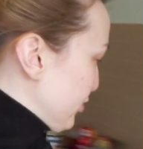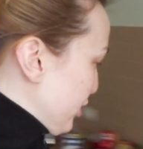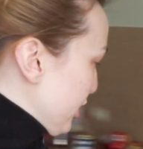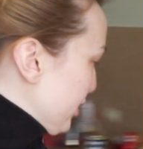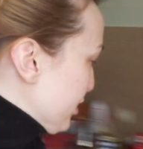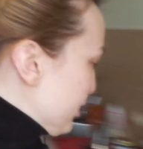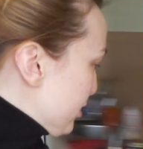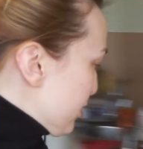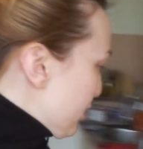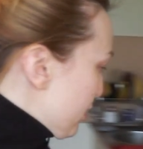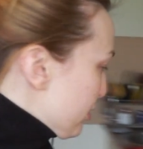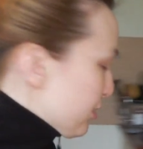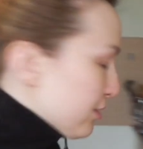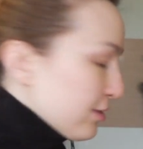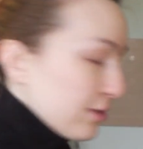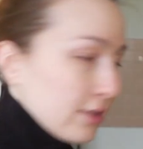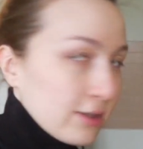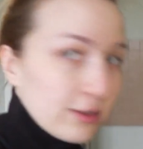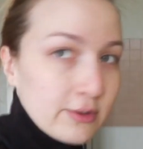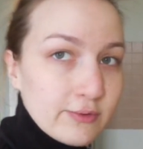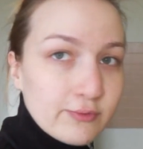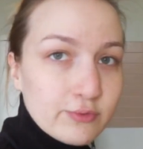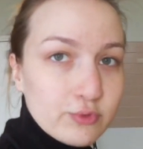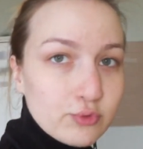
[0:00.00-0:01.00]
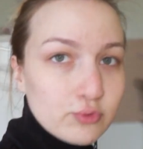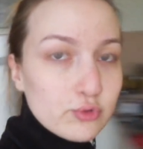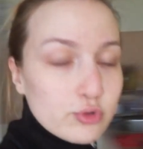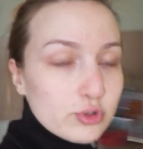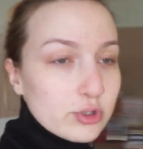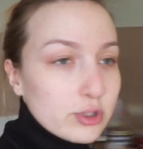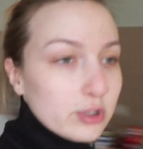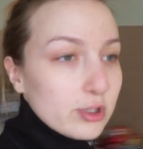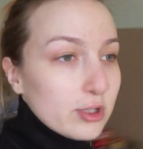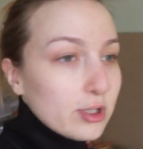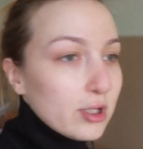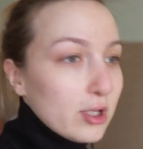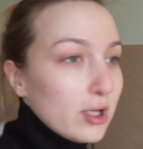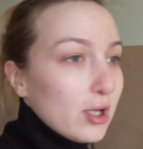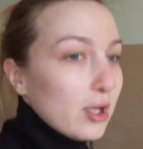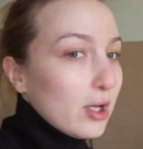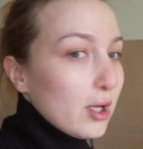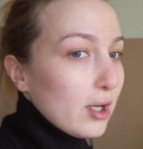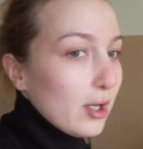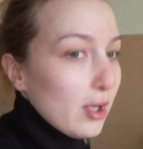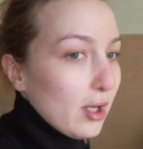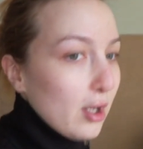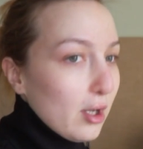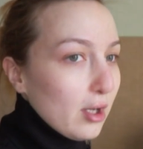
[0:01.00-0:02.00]
Сейчас, наверное, надо в душ,
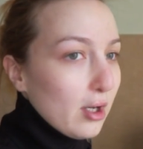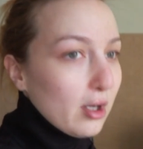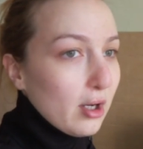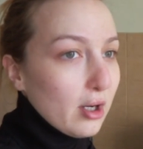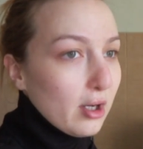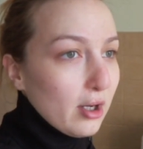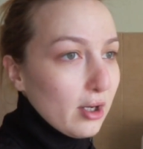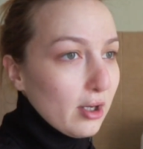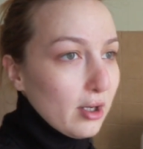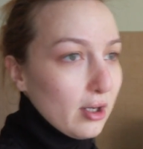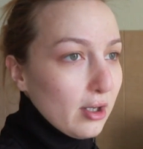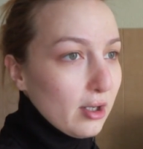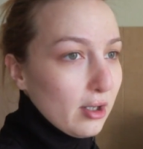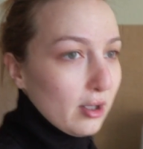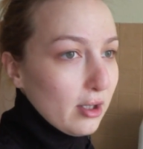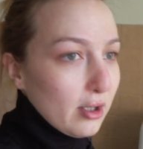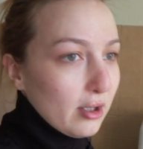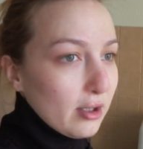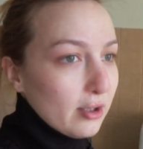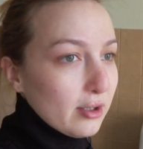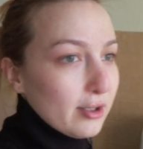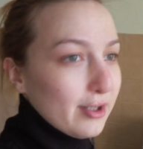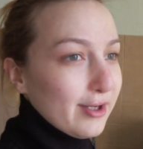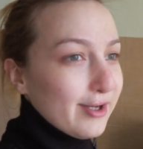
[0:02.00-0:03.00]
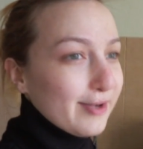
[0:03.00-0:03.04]
э,